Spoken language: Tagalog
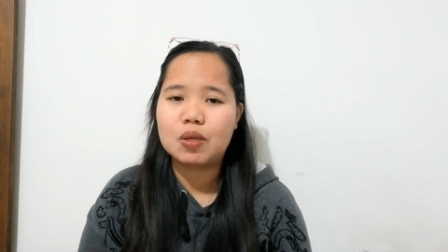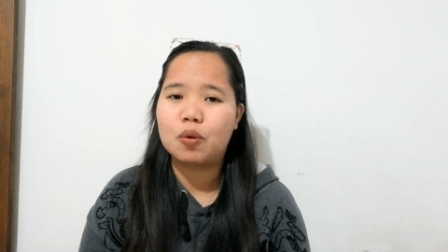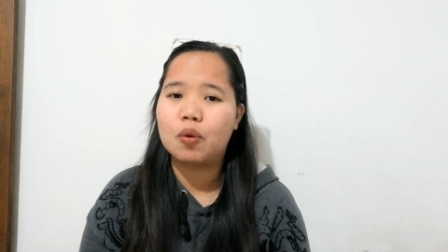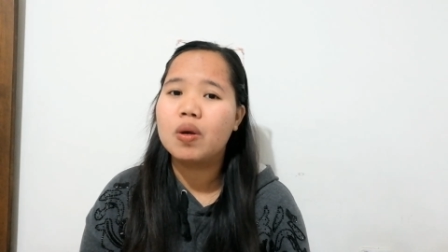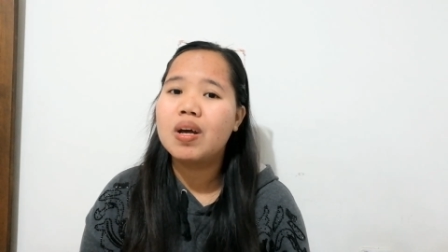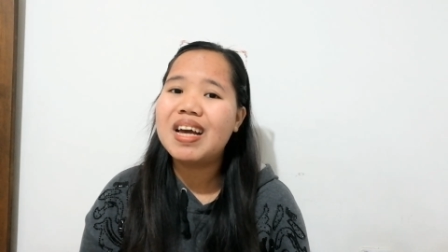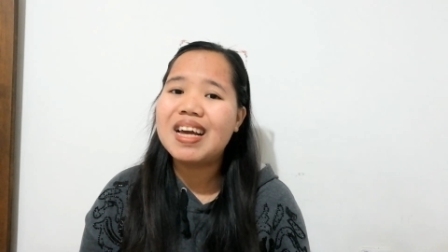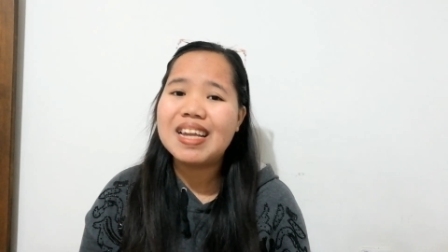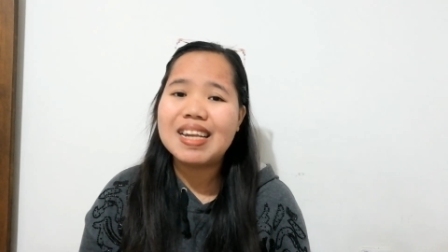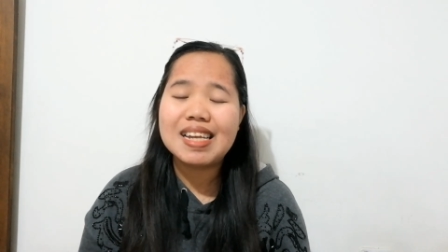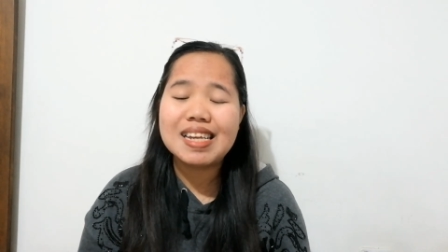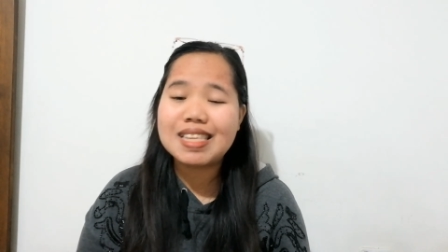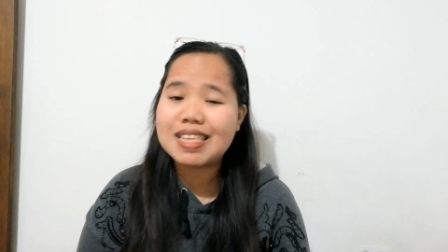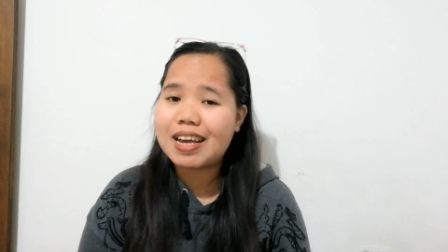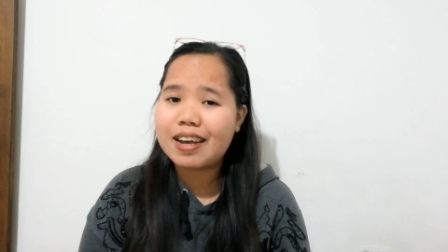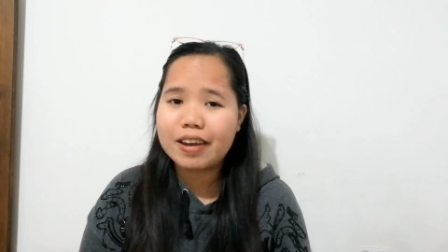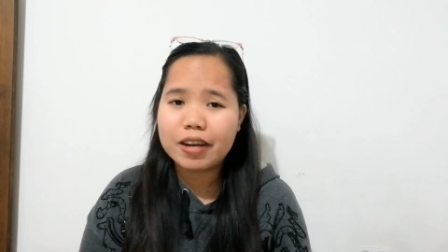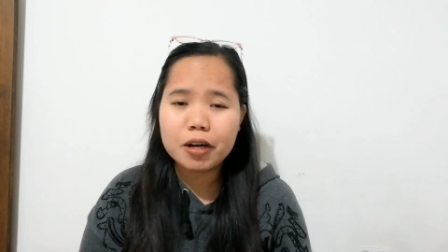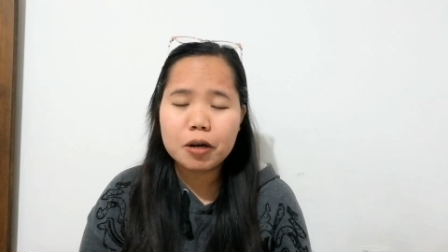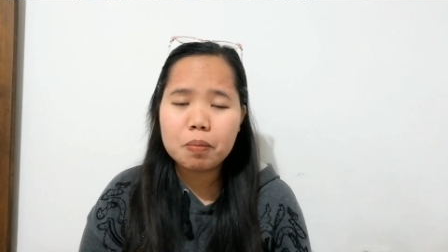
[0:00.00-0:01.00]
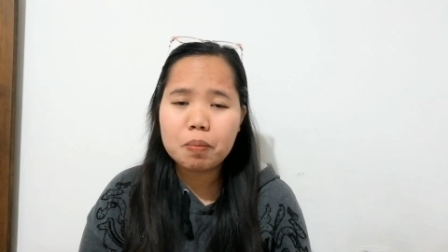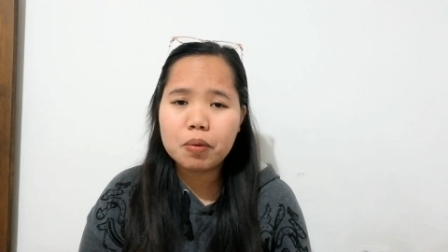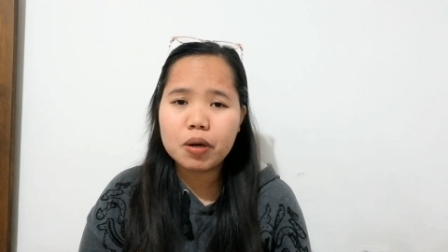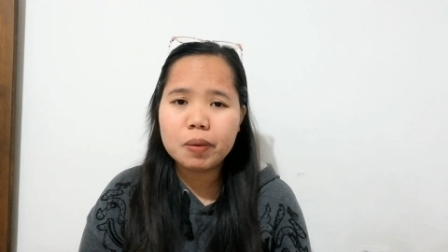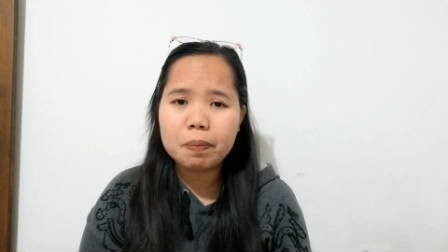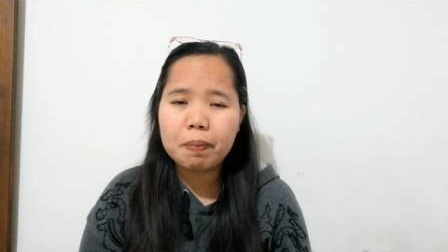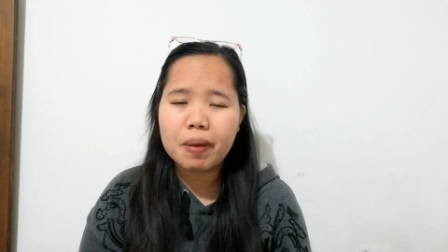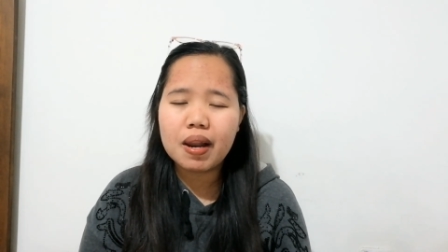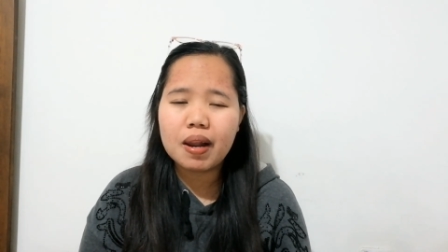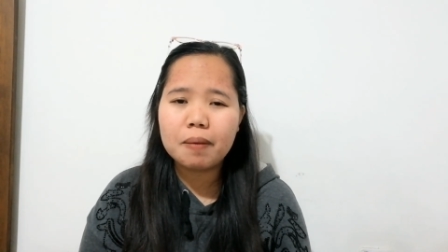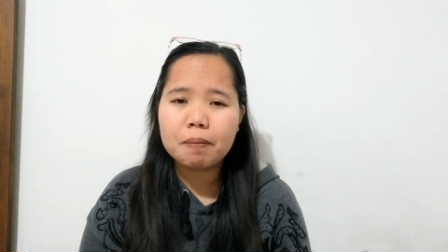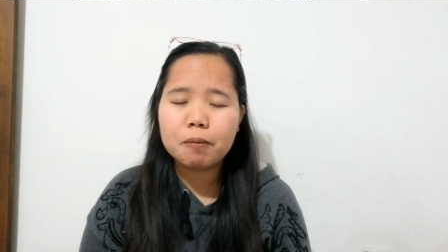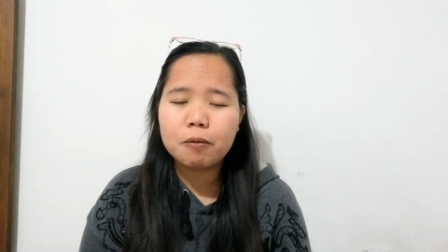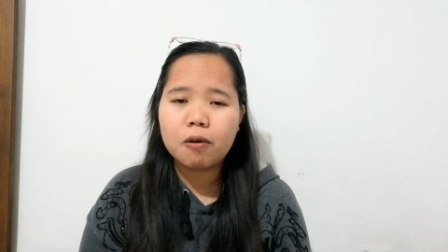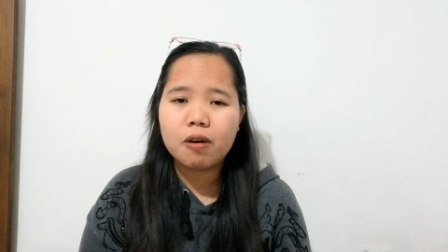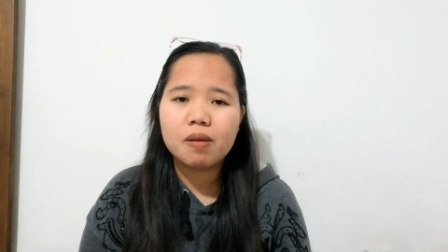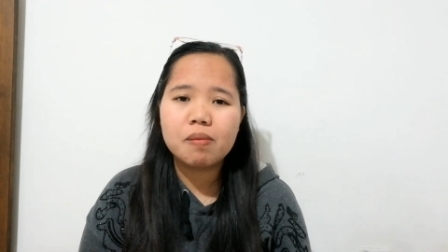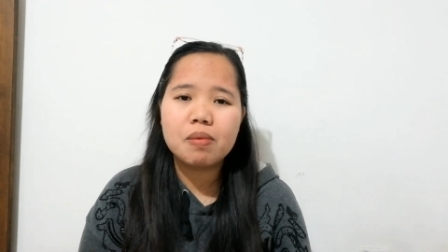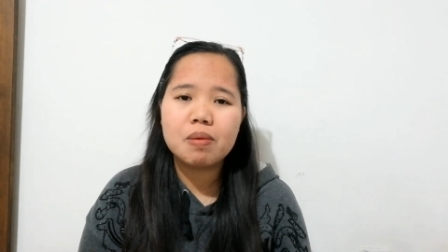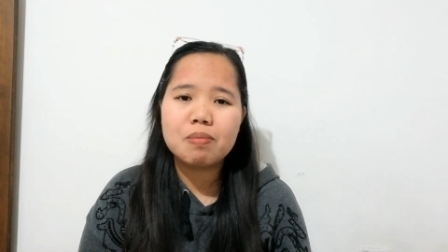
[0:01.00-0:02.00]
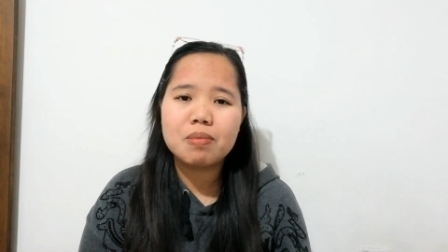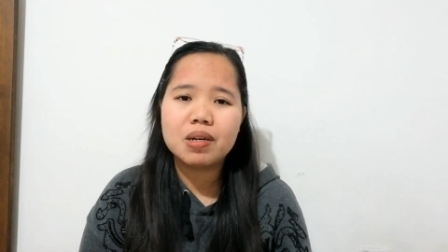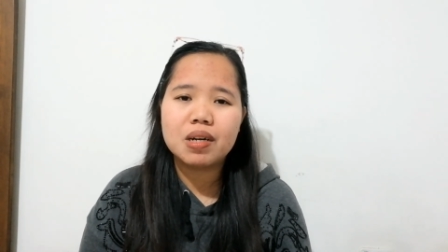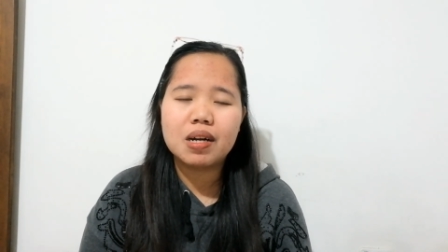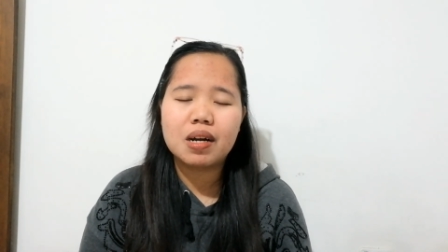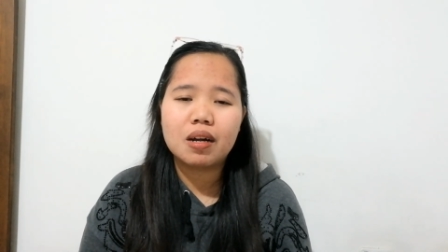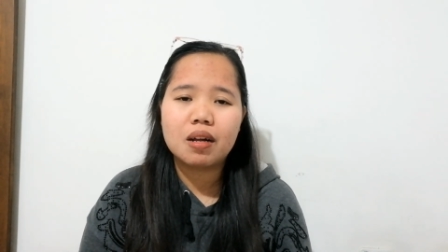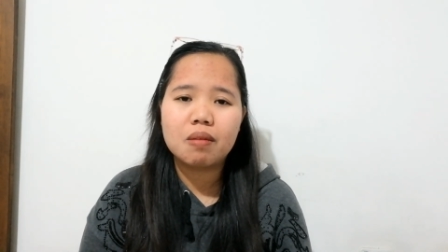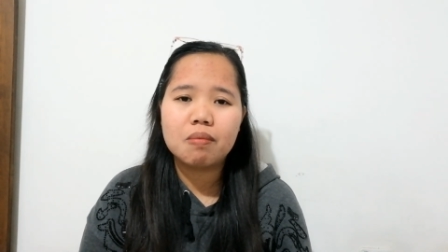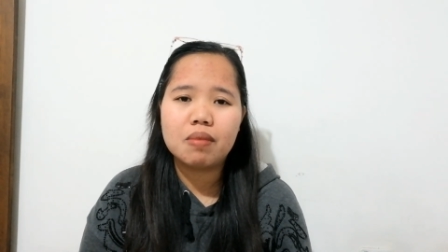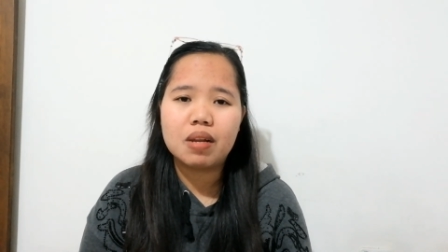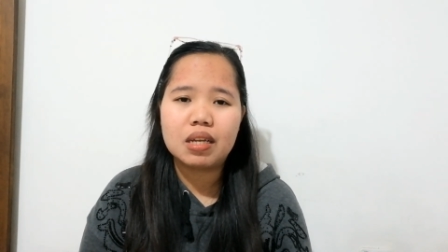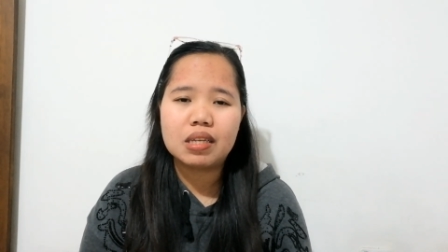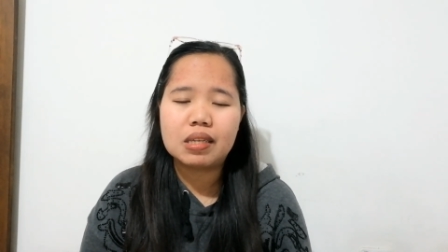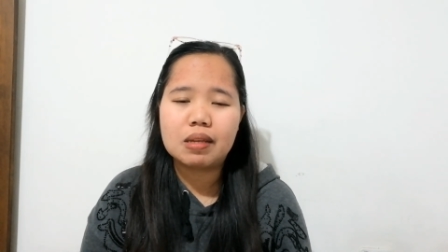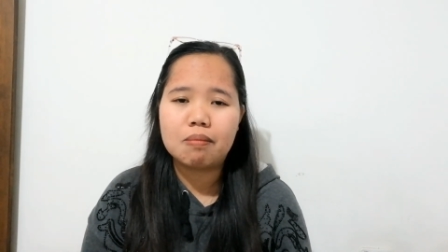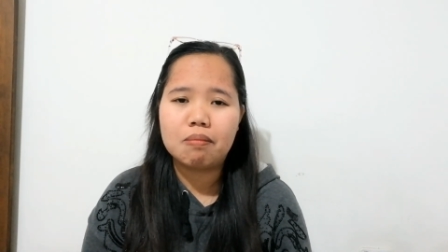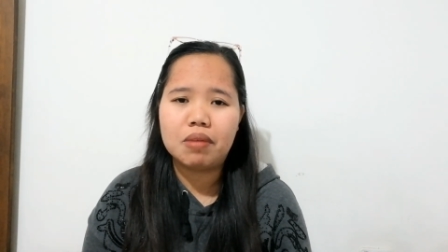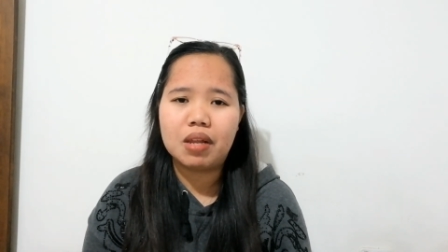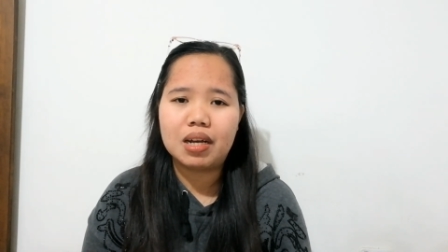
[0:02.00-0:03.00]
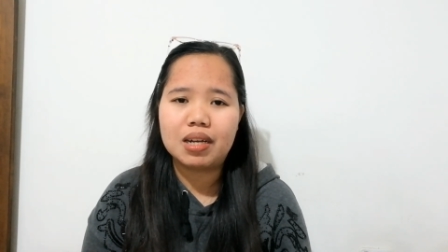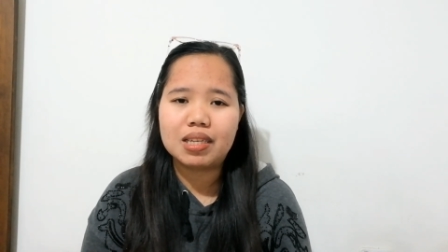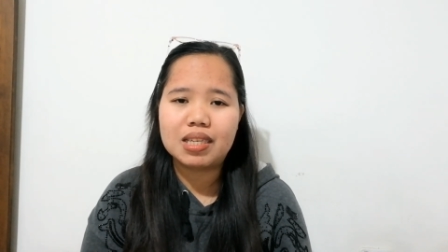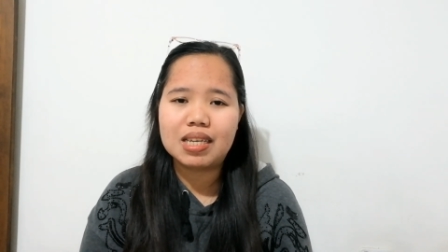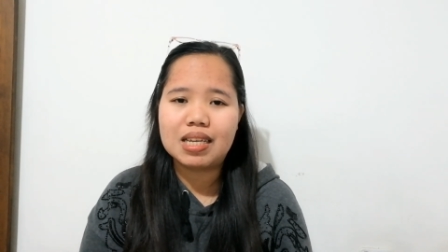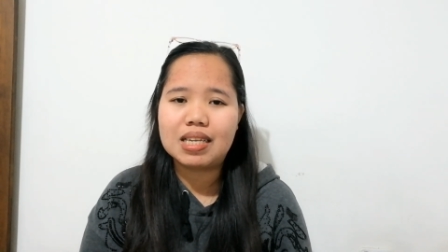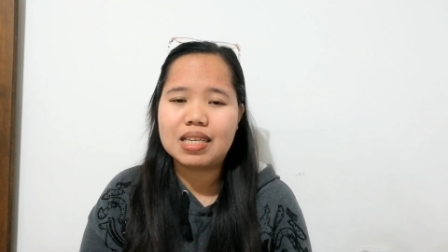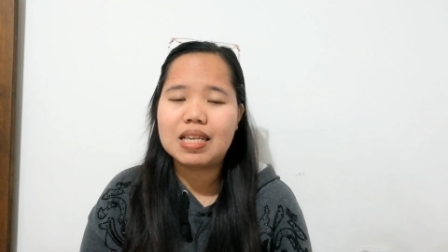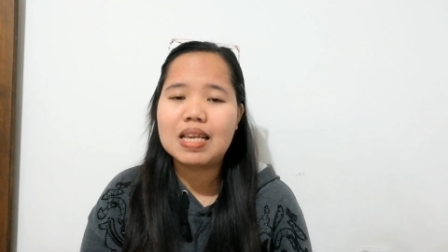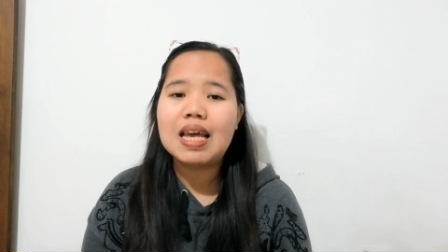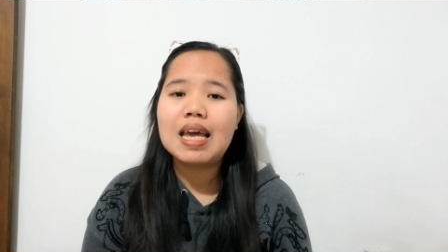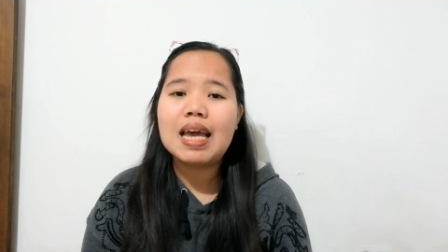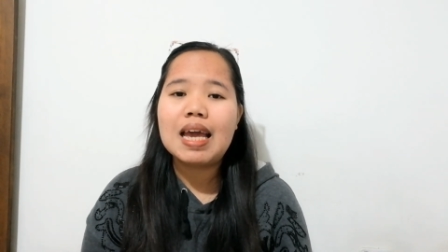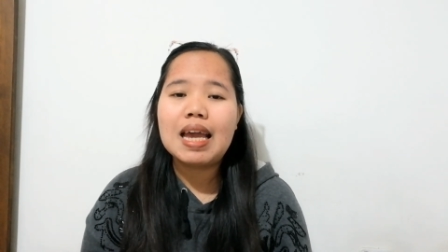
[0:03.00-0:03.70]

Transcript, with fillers: So, nasa airport pa lang po kami mga kablase vlogs is